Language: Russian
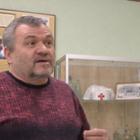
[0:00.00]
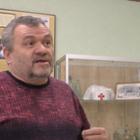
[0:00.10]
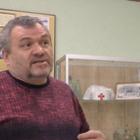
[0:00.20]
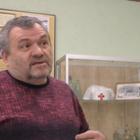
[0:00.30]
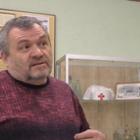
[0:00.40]

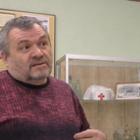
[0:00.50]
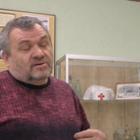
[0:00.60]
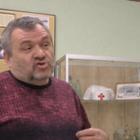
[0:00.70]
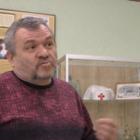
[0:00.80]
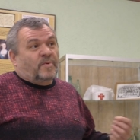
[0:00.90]
Если э,
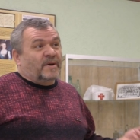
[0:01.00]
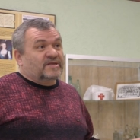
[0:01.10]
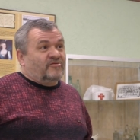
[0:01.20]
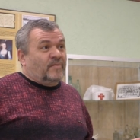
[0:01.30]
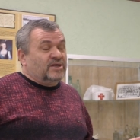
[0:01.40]
кто-то
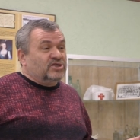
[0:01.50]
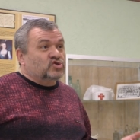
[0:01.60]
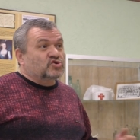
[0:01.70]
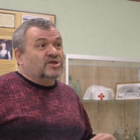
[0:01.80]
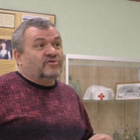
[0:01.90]
попадал в
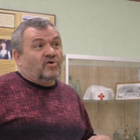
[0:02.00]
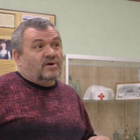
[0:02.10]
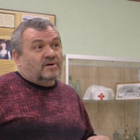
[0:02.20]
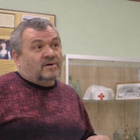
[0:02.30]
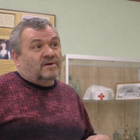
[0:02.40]
больницу, то за
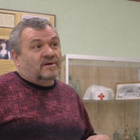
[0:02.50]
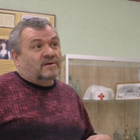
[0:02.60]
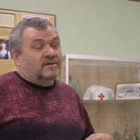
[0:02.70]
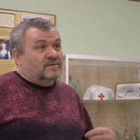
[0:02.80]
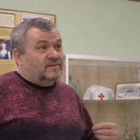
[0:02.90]
него
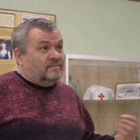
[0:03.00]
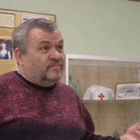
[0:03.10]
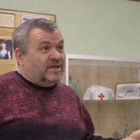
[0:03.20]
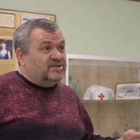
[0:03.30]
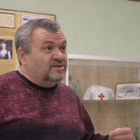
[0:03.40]
э, э
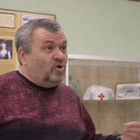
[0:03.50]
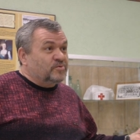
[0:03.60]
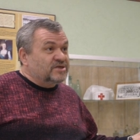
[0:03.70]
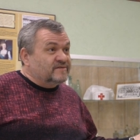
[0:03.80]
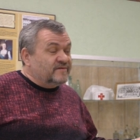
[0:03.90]
платило
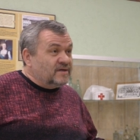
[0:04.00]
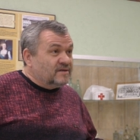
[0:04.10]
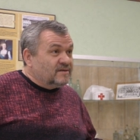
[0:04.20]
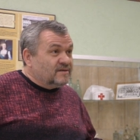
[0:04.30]
общество